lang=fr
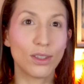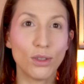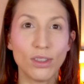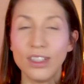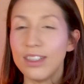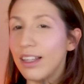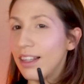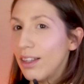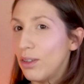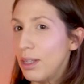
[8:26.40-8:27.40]
Est-ce que Justine ça
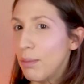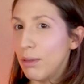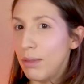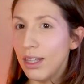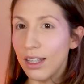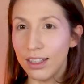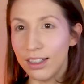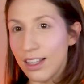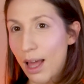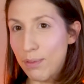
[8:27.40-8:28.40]
t'a donné bonne mine
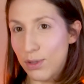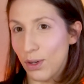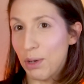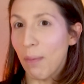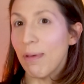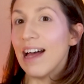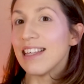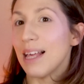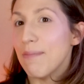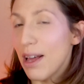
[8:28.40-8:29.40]
Absolument pas,
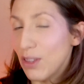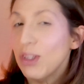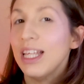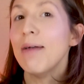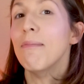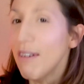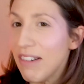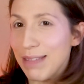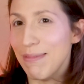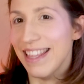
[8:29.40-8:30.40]
ça m'a donné
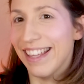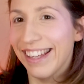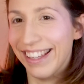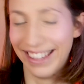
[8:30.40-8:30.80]
mauvaise mine.